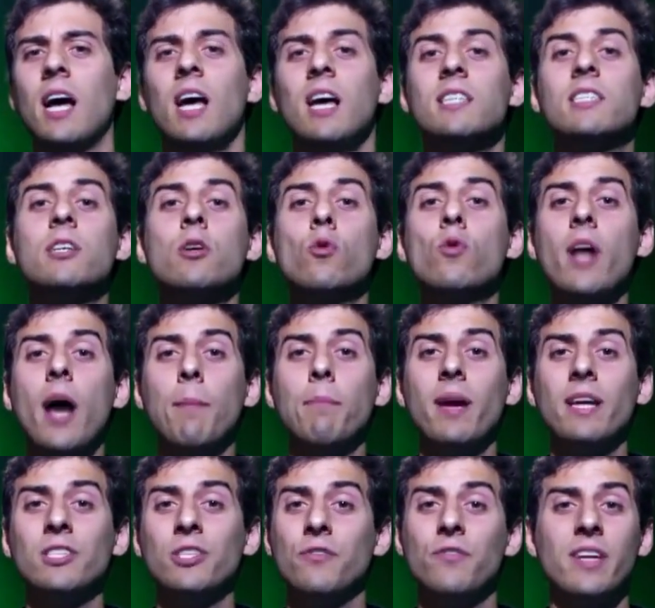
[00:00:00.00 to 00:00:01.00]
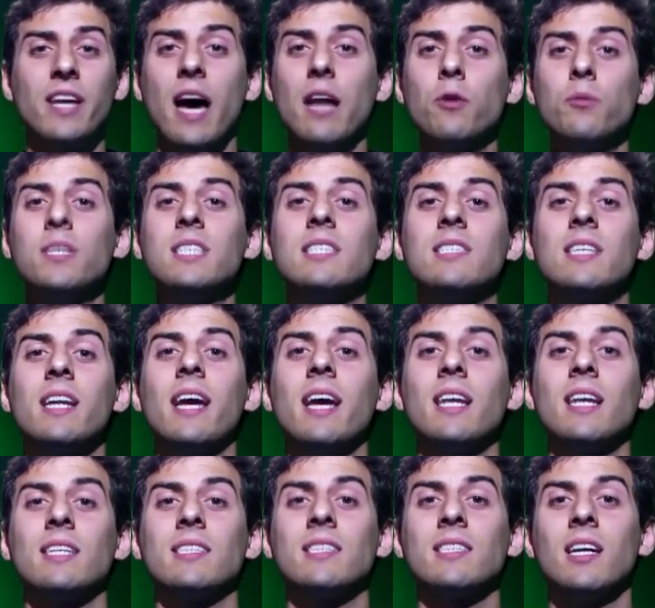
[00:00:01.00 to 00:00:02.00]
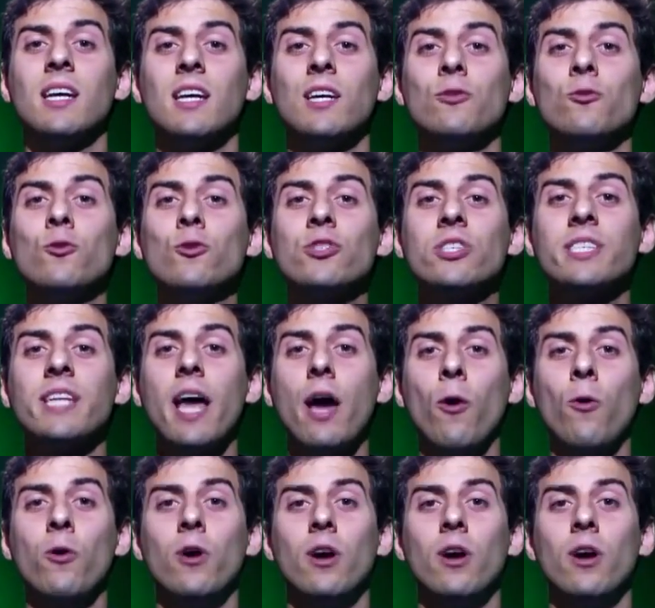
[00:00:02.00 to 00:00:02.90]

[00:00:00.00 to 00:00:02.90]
seguramente viraram estrelas no céu.